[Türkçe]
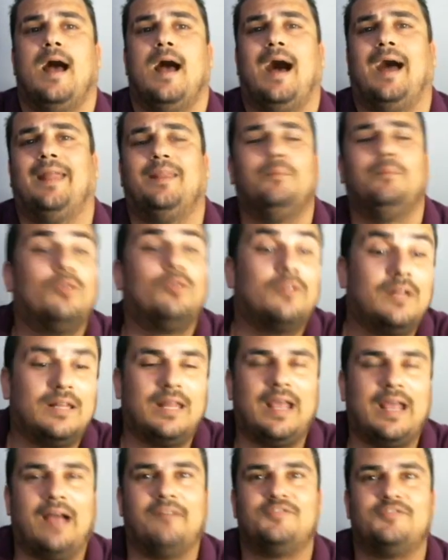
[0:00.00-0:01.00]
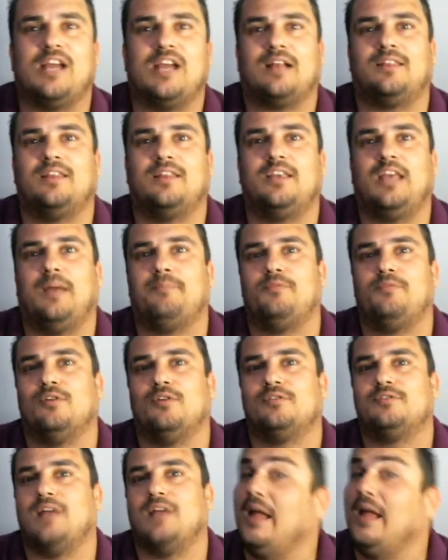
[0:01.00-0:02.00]
Hadi burada da yavşaklık yap
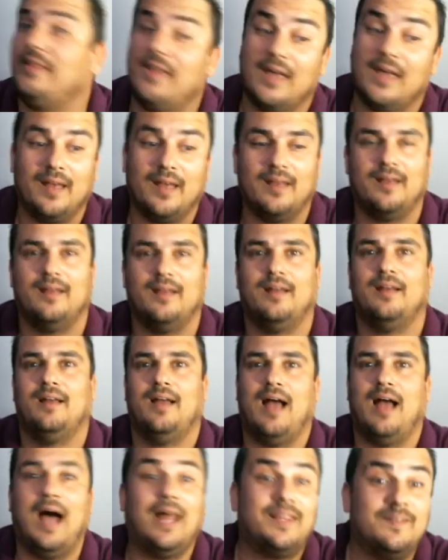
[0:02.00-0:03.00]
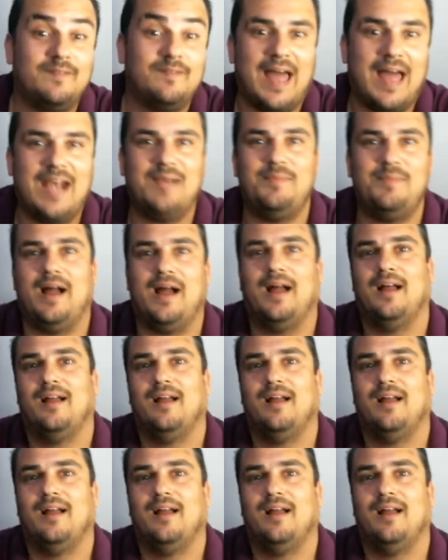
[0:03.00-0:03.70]
yapıyorsa hadi. Hadi verme.